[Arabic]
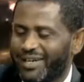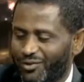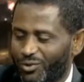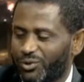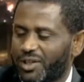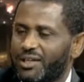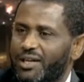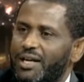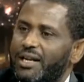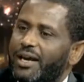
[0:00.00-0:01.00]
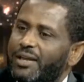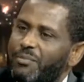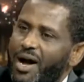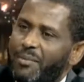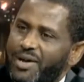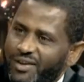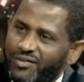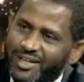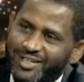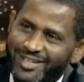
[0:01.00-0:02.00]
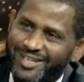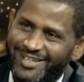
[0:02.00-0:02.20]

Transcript: على الخطه دي لكن ما عملنا فيها شيء